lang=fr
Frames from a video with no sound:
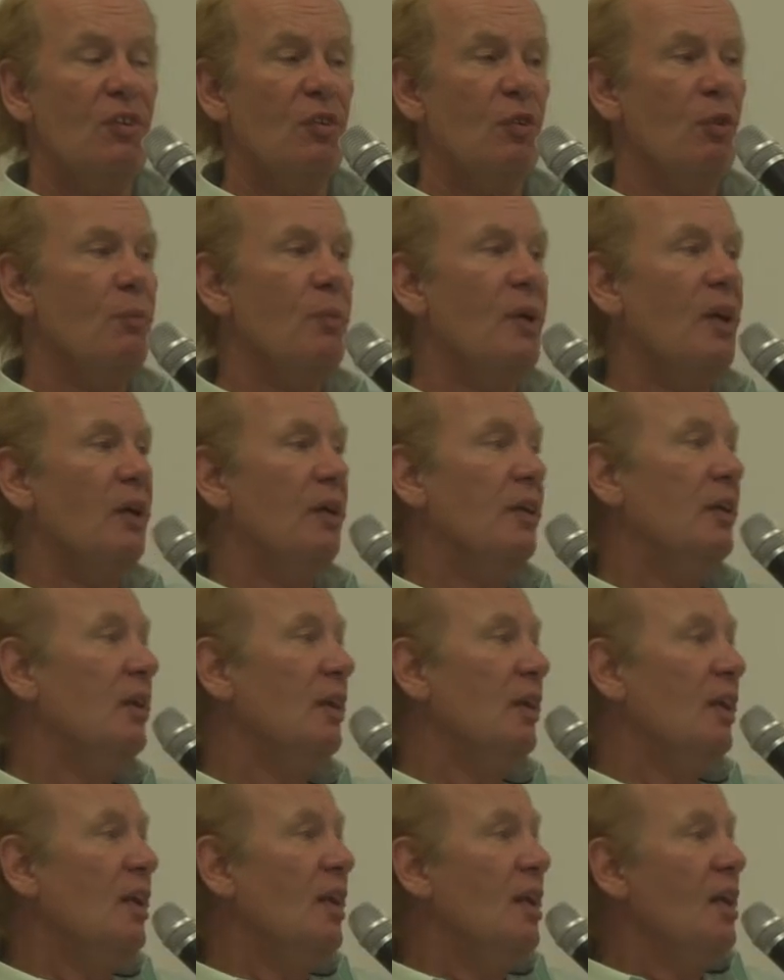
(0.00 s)
sans en parler.
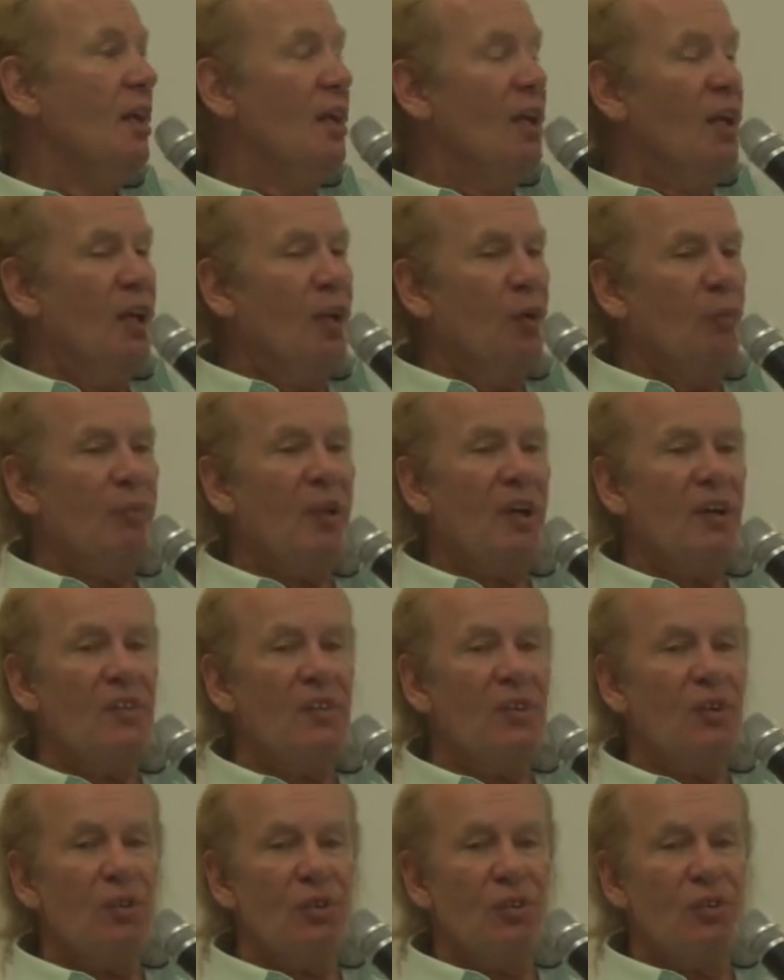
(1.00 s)

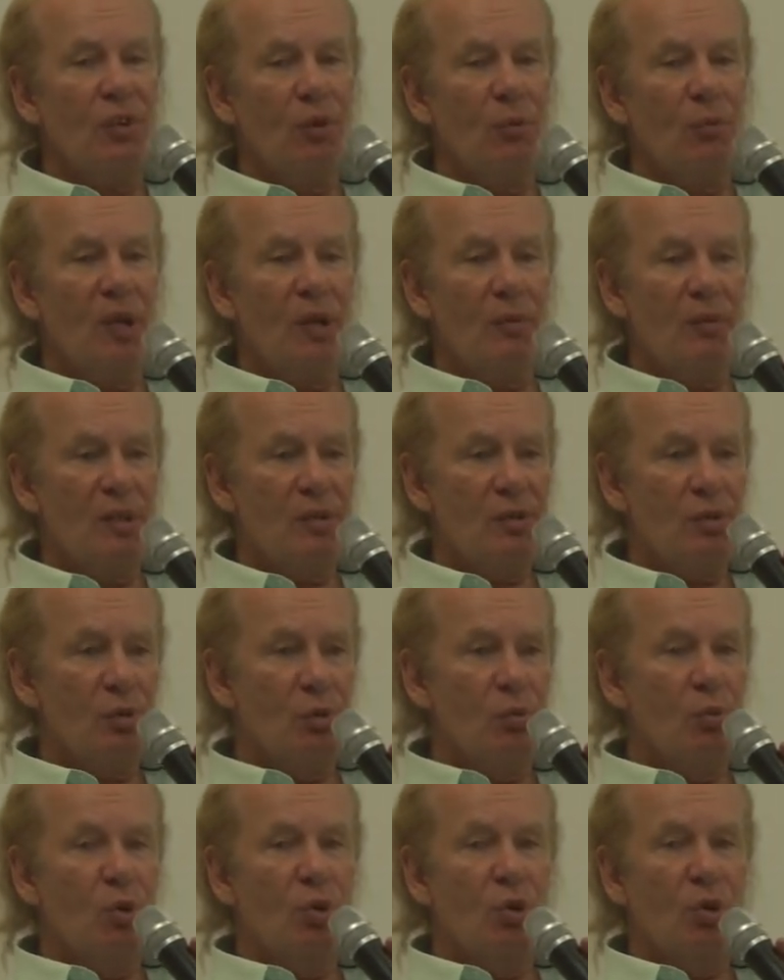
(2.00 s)
Presque semblable à ce
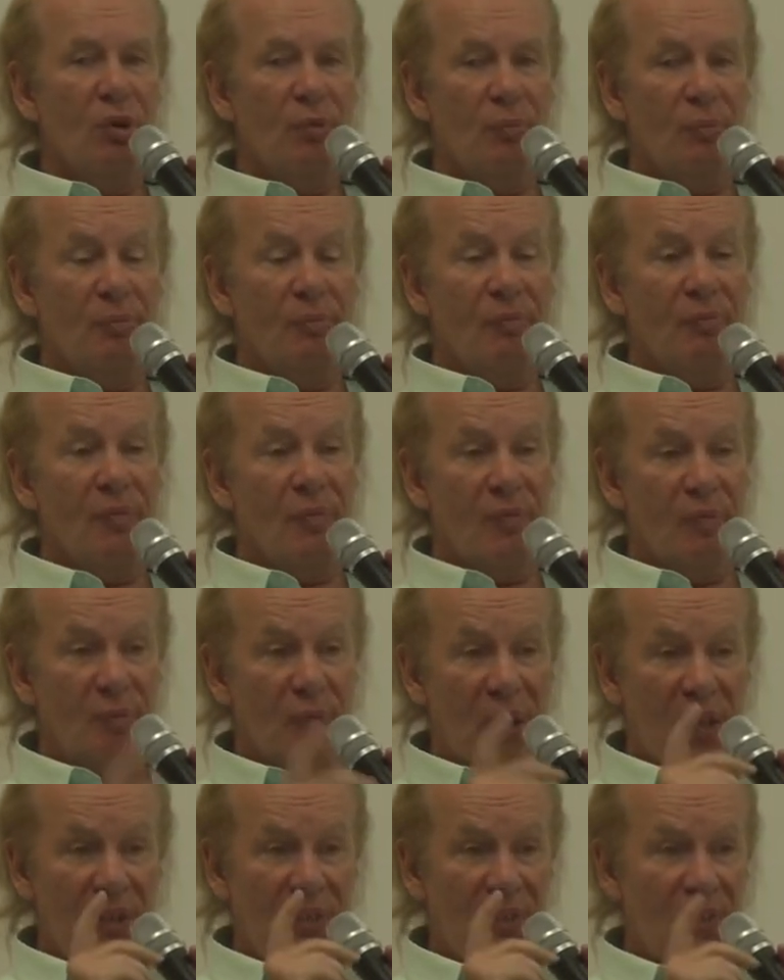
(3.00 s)
mot,
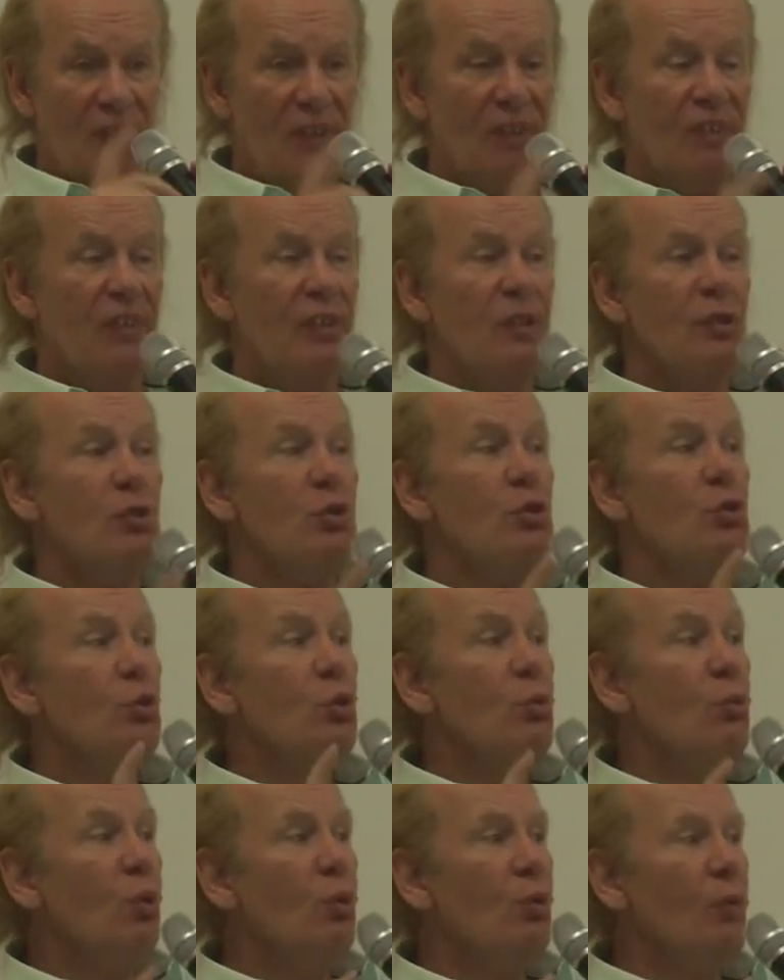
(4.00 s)
presque, c'est
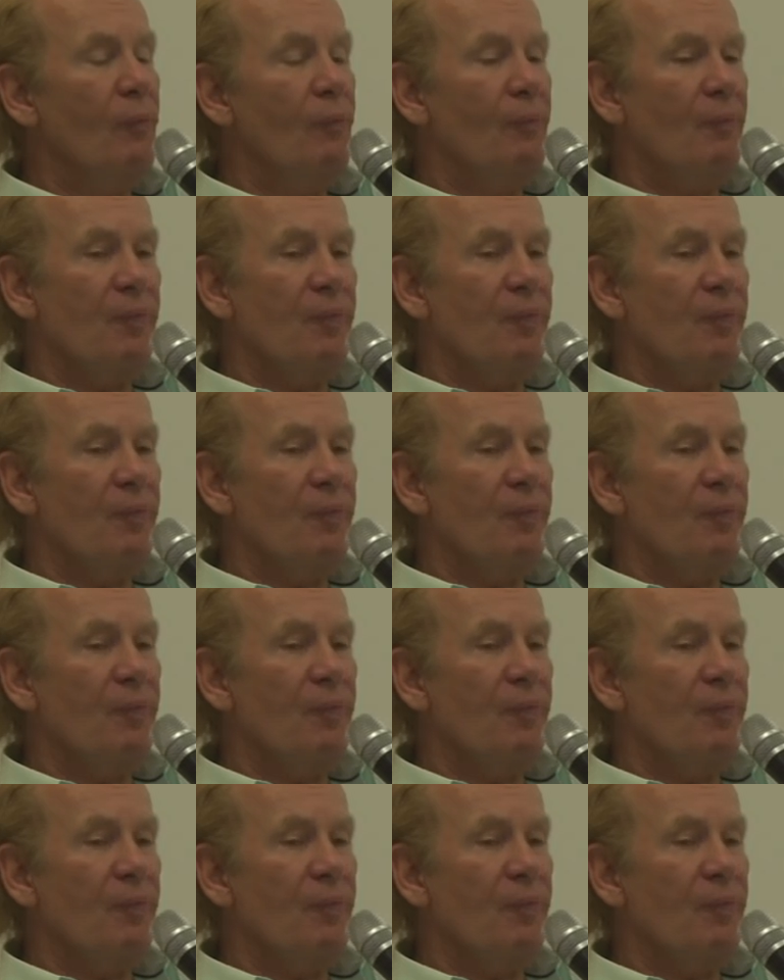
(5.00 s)
saumon.